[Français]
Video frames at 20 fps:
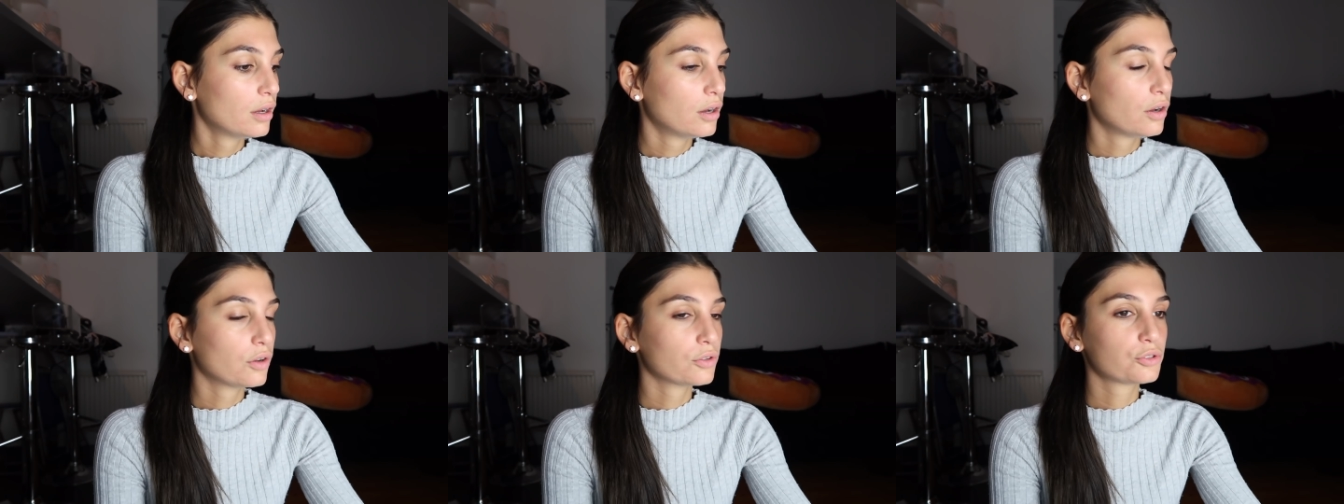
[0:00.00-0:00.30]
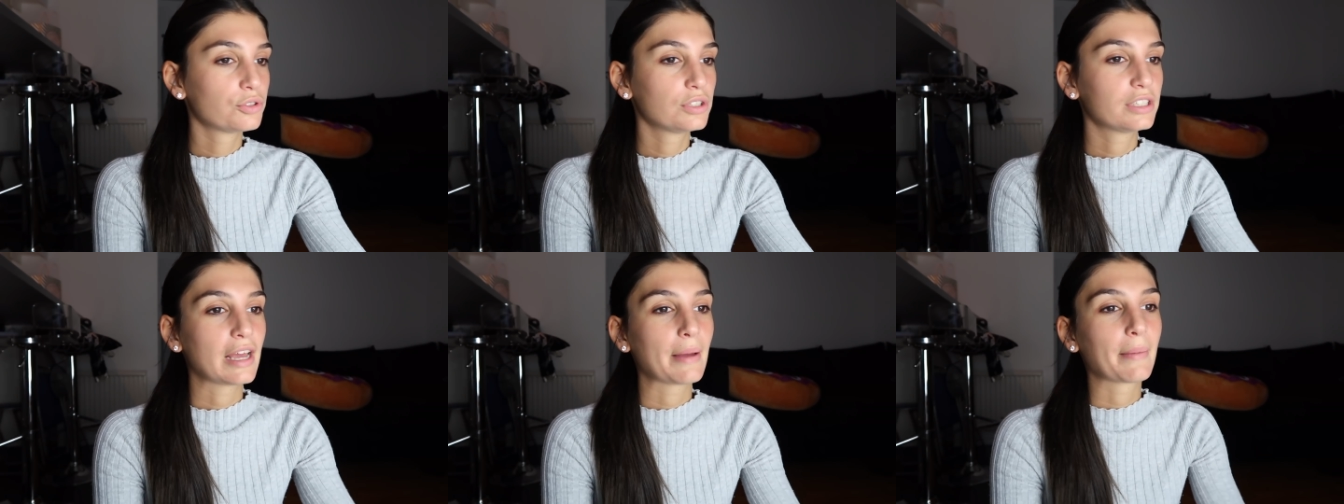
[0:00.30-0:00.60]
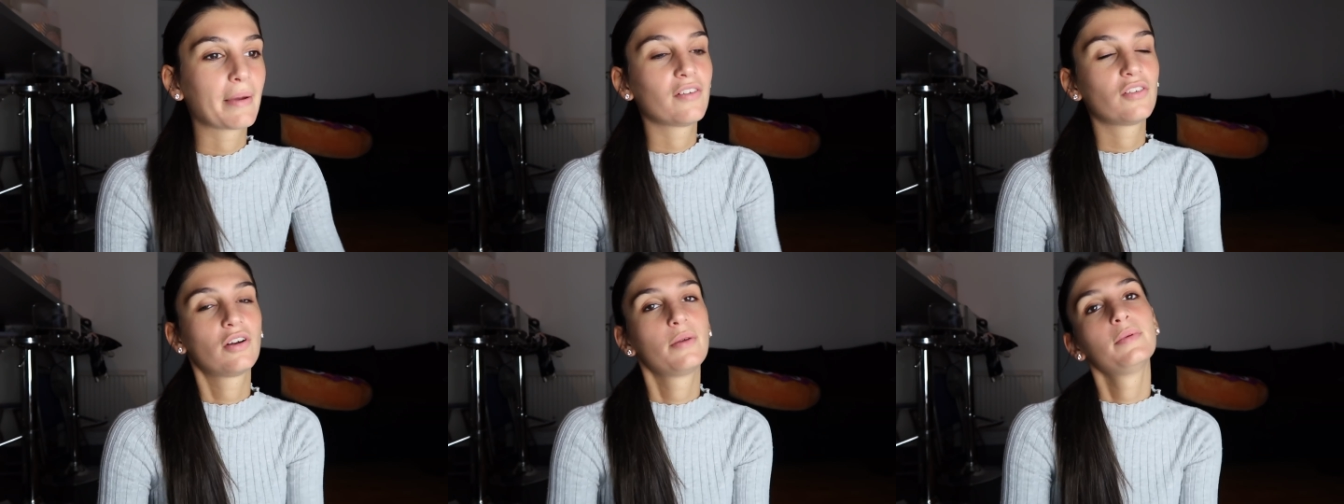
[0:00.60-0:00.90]
Ensuite,
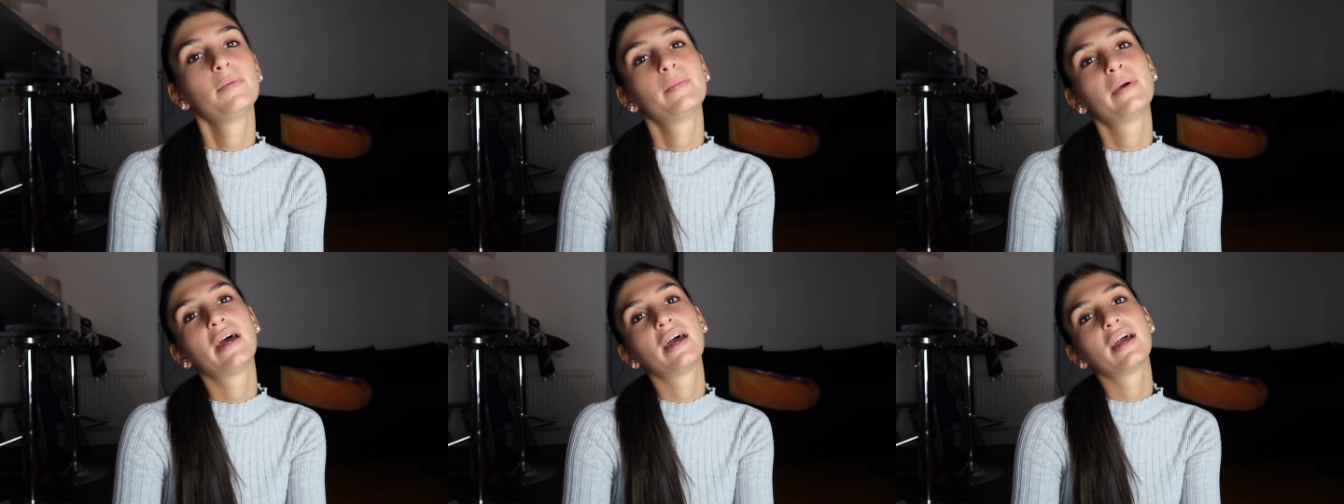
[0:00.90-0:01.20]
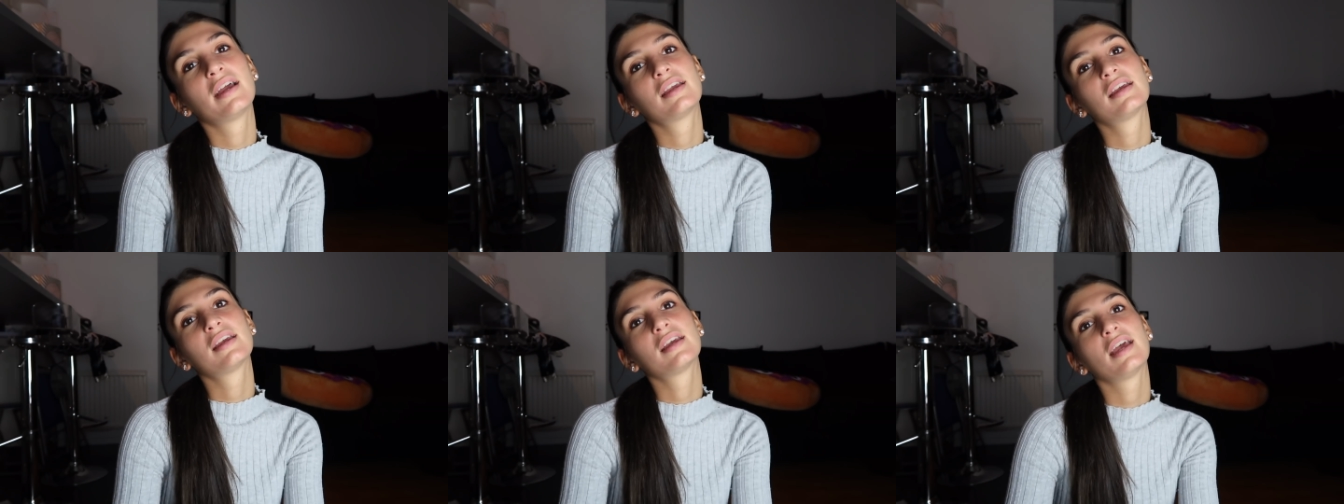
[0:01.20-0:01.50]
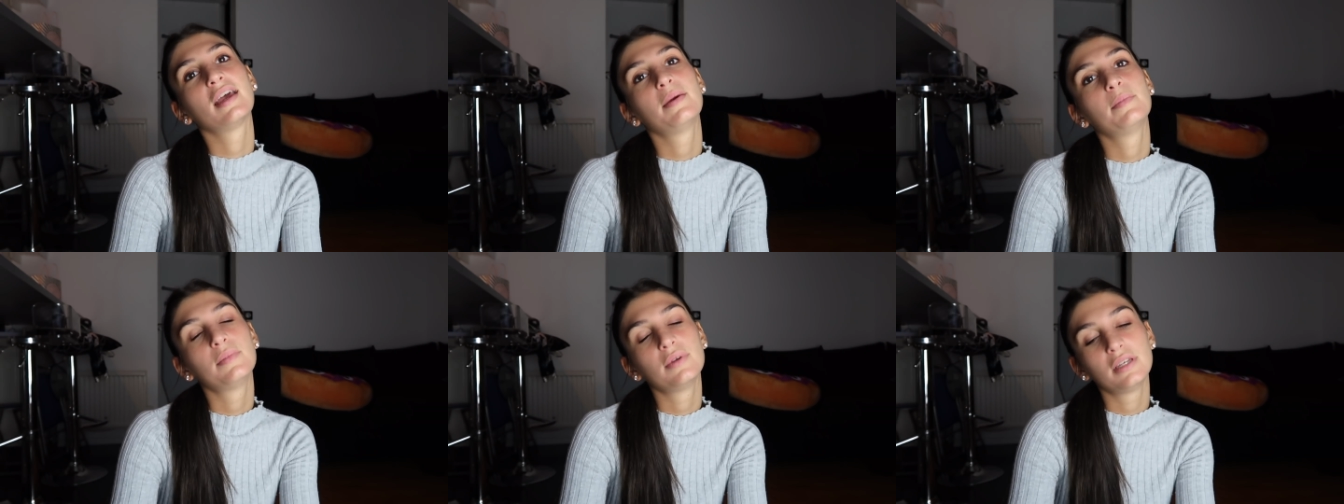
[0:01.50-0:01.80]
après avoir mis ma
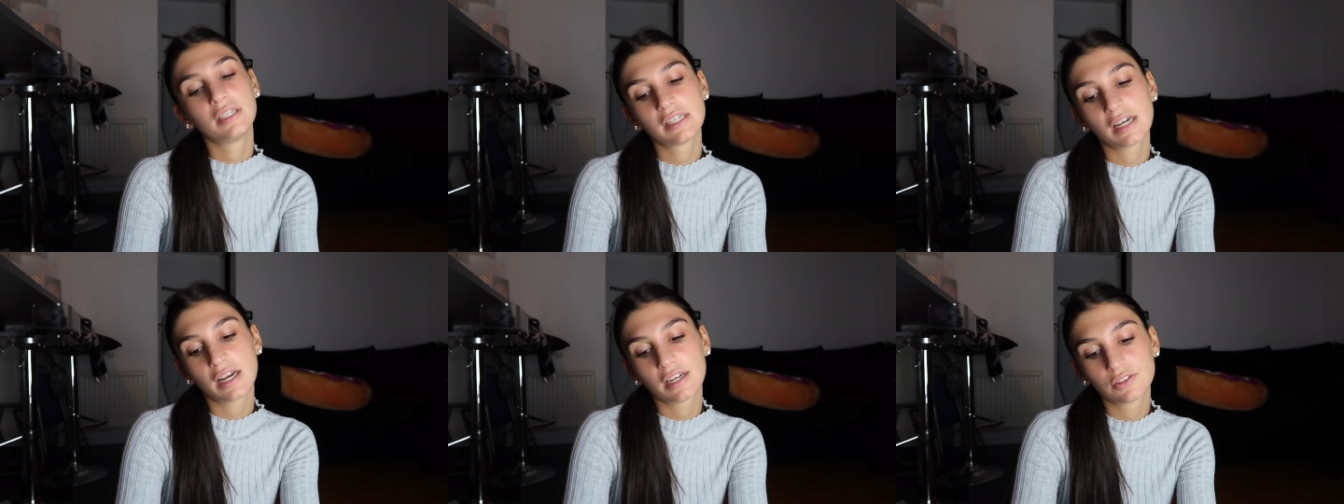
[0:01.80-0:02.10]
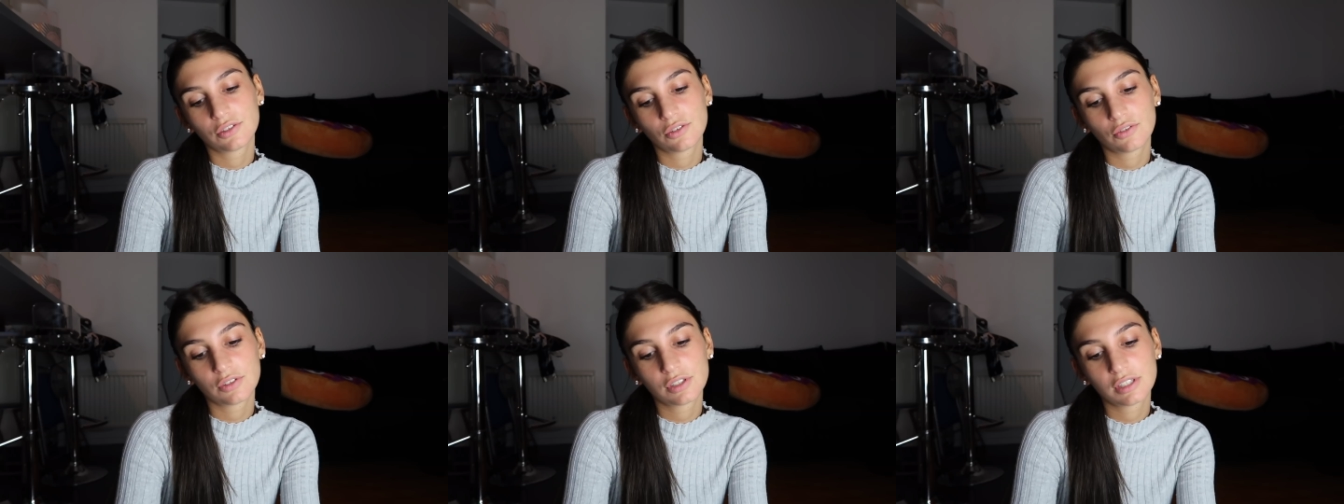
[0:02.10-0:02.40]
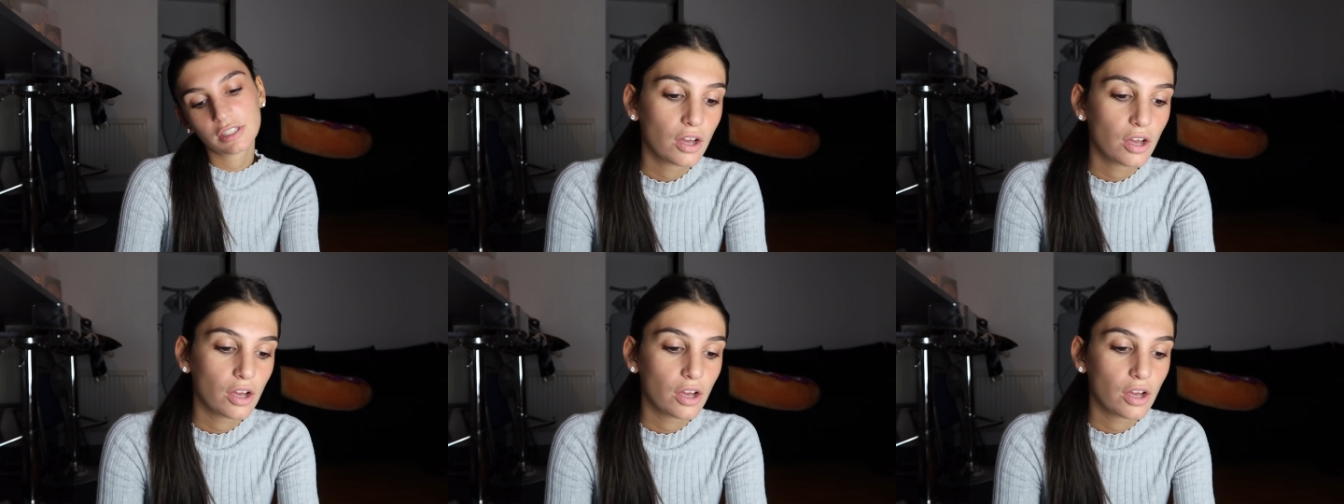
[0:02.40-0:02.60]
crème hydratante,